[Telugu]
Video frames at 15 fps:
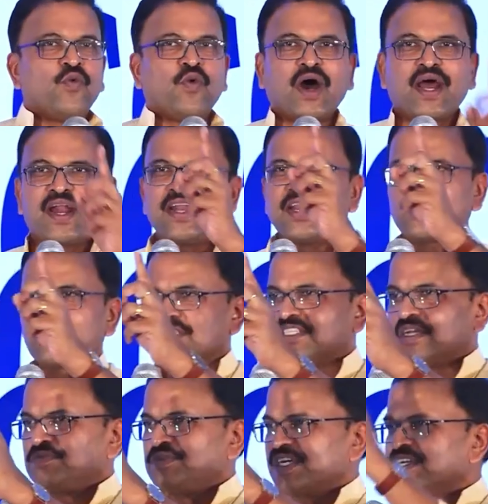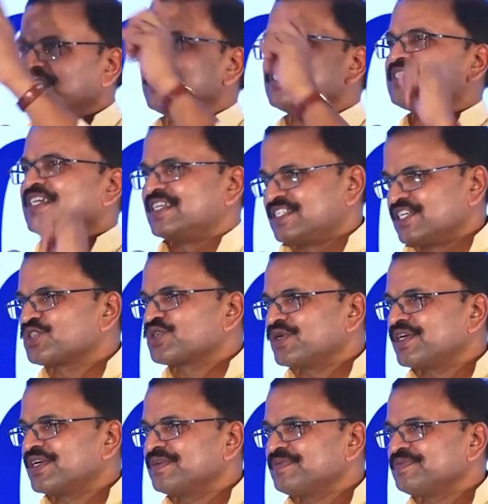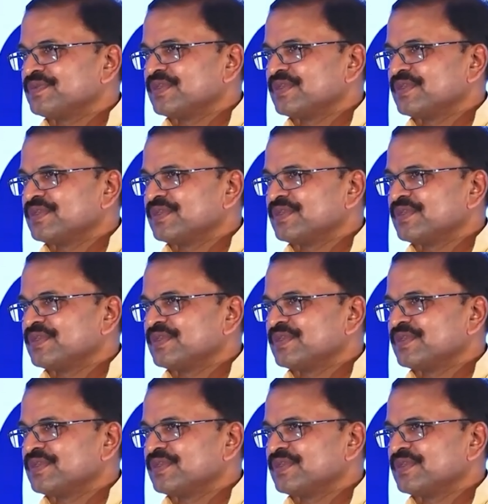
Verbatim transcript: వారానికి ఒక సబ్జెక్ట్ డిసైడ్ చేసుకోవచ్చు